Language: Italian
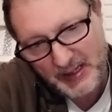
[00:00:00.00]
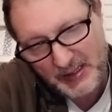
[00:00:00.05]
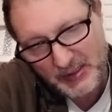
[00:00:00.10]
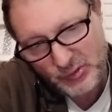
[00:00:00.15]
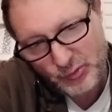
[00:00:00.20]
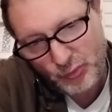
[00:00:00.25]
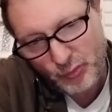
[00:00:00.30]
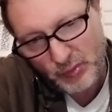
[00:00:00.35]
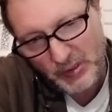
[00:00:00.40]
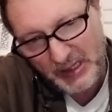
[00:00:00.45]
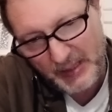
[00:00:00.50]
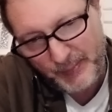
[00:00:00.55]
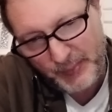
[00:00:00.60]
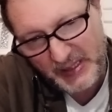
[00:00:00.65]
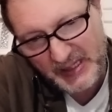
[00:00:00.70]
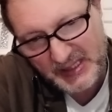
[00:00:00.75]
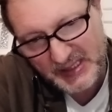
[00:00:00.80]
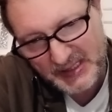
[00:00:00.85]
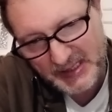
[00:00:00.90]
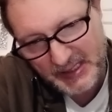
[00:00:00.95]
sulle
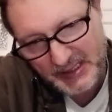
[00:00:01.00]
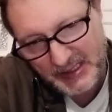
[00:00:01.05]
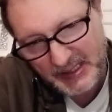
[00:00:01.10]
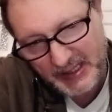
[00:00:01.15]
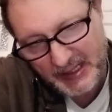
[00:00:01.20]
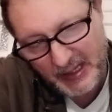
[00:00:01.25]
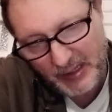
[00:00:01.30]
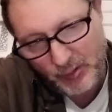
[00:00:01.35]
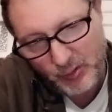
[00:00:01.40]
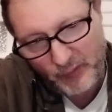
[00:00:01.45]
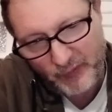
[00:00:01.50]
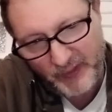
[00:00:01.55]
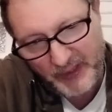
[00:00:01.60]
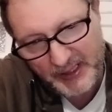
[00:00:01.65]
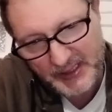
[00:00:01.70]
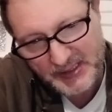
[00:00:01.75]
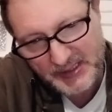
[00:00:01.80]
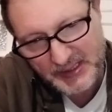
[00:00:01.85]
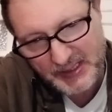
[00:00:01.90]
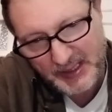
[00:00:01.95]
piste di Carlo
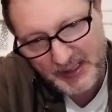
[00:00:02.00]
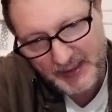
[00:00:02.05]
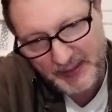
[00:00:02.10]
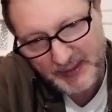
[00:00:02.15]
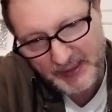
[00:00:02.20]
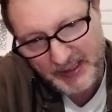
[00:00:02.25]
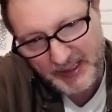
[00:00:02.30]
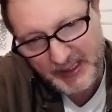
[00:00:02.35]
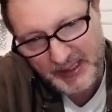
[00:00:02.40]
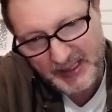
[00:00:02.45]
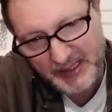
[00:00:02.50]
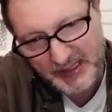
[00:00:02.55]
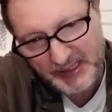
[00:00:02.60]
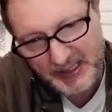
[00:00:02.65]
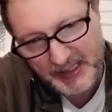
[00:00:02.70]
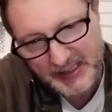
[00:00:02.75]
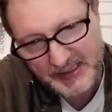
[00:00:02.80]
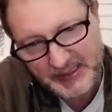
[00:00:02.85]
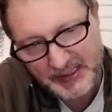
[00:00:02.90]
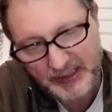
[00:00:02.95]
Festa in
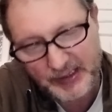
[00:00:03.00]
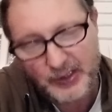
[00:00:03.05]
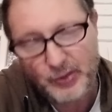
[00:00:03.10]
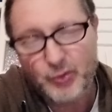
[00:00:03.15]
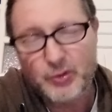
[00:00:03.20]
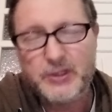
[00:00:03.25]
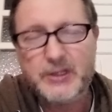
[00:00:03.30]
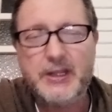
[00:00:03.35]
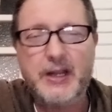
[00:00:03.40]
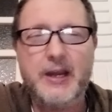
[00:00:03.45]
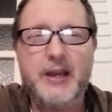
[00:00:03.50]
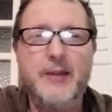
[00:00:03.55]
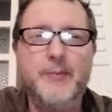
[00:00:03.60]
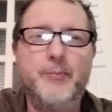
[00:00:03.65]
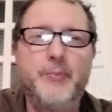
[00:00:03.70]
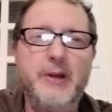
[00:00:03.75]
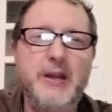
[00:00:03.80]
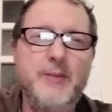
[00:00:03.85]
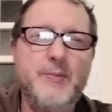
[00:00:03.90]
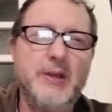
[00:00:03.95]
attesa che Octree
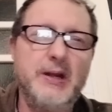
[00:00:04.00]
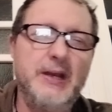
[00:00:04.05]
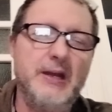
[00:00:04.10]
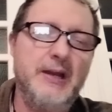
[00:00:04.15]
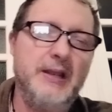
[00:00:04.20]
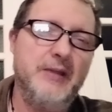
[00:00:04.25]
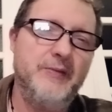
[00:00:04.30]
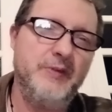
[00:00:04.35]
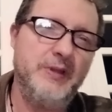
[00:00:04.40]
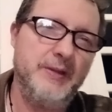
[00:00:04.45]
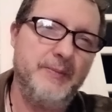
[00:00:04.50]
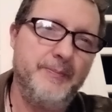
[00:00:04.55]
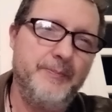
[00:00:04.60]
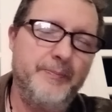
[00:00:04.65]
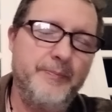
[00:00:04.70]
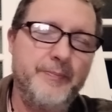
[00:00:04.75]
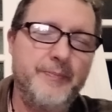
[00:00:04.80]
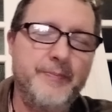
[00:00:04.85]
prima rilevi